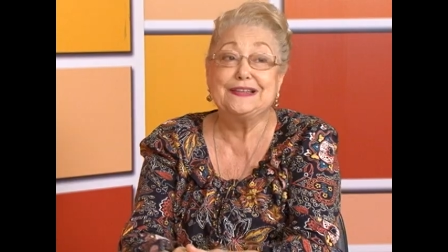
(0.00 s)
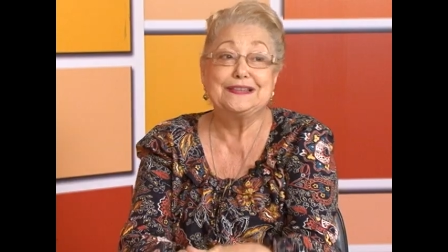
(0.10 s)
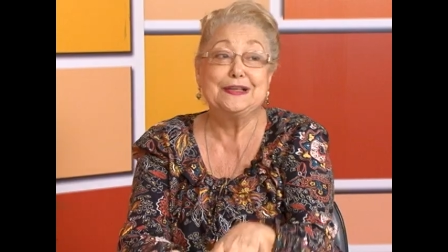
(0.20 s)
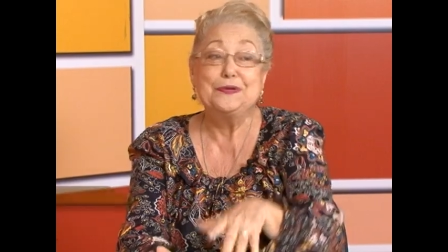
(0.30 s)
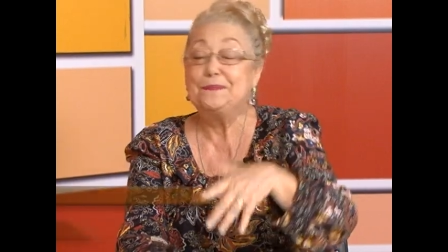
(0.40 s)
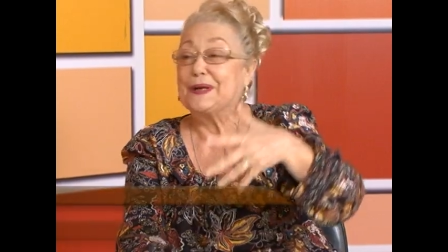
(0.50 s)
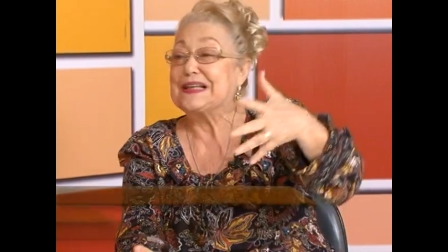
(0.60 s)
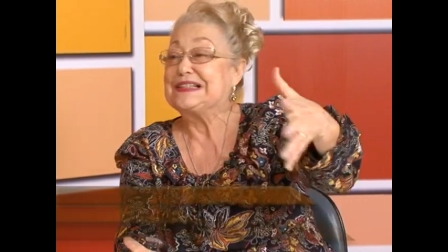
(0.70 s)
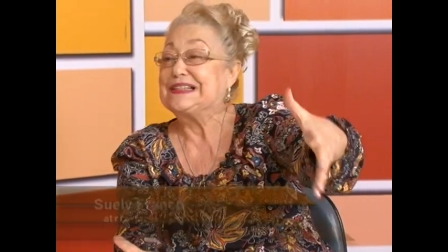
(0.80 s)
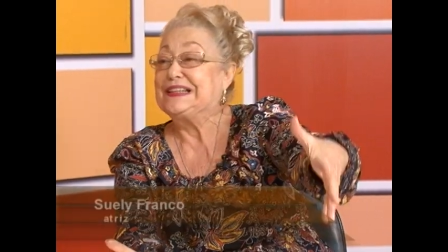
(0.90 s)
Estão em
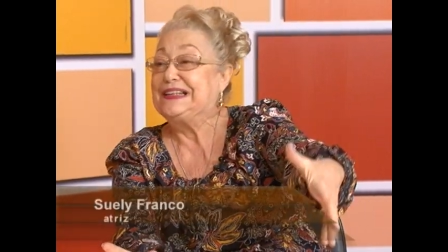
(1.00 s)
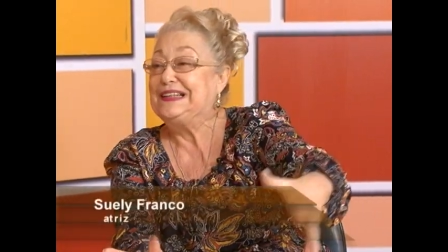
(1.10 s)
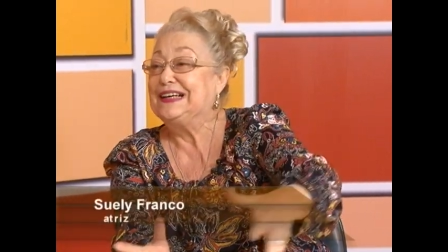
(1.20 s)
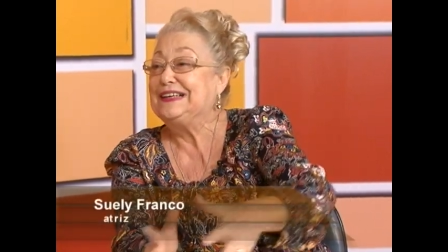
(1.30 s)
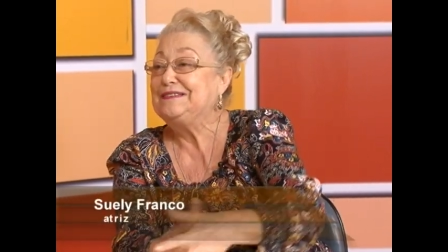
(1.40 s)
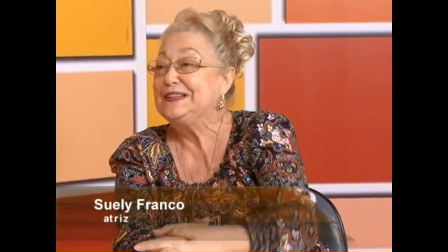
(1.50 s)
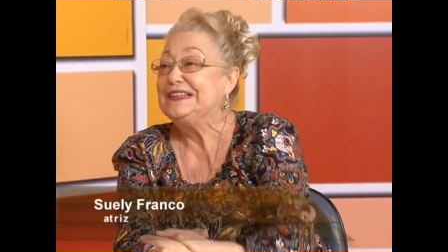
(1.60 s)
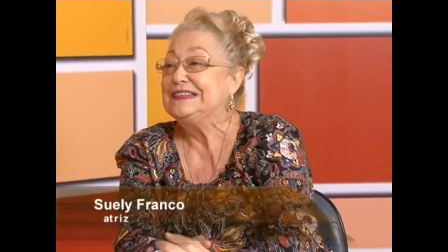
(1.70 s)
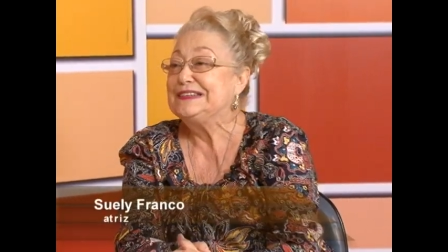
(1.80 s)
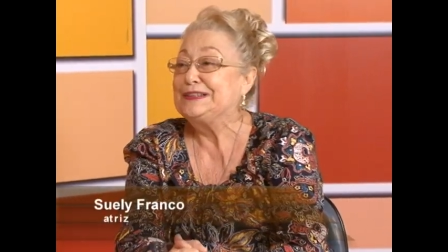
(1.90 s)
Brasília,
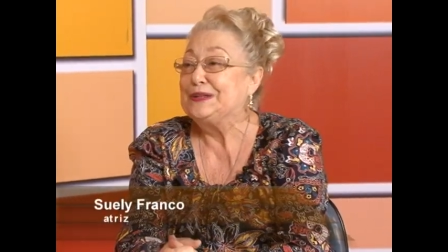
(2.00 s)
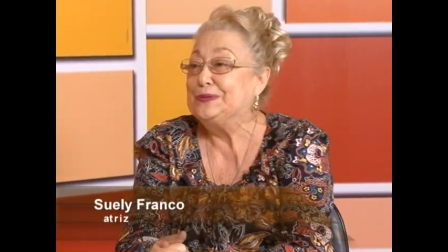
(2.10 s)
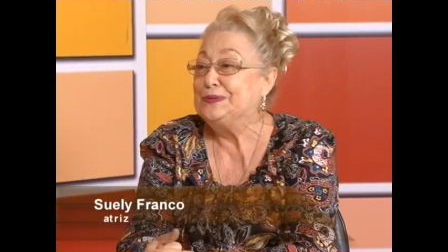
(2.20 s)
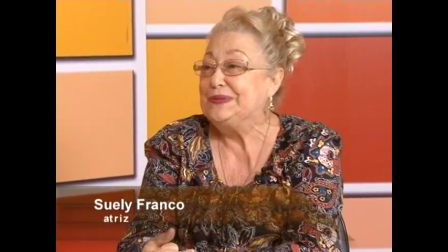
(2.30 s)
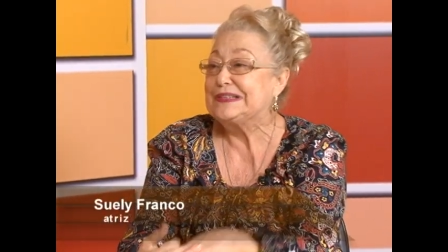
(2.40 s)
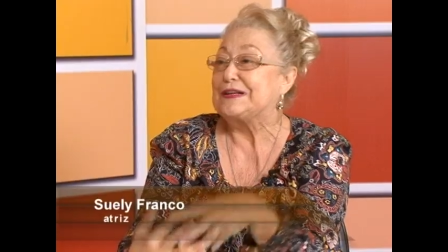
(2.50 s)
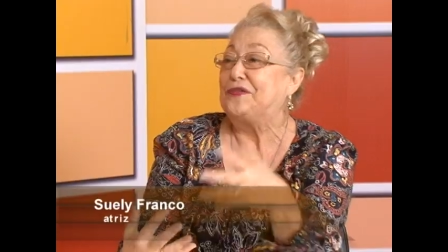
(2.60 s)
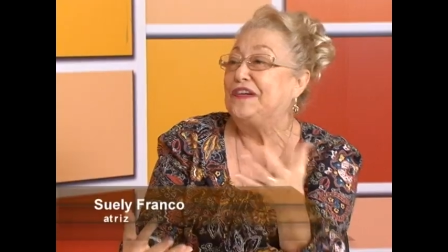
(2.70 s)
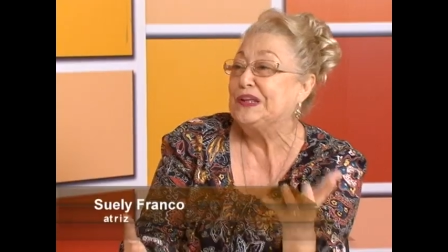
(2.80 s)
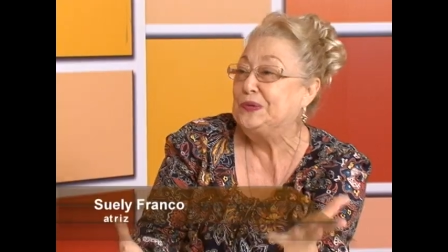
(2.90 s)
estão em
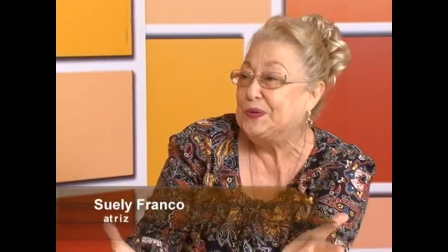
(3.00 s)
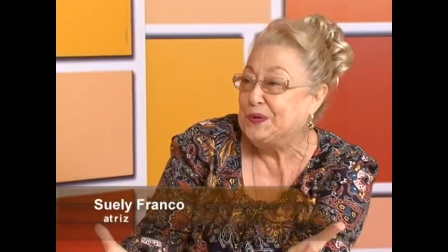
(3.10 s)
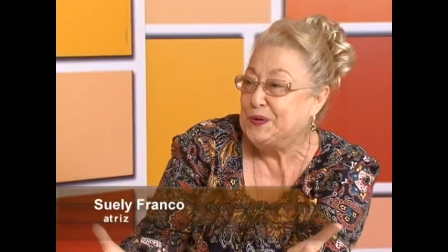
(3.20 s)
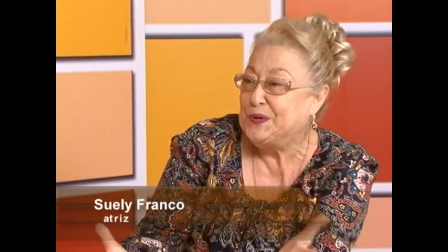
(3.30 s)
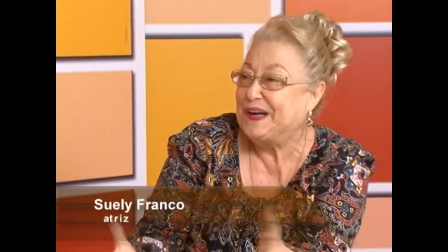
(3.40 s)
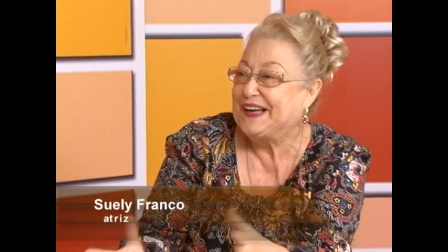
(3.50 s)
Salvador.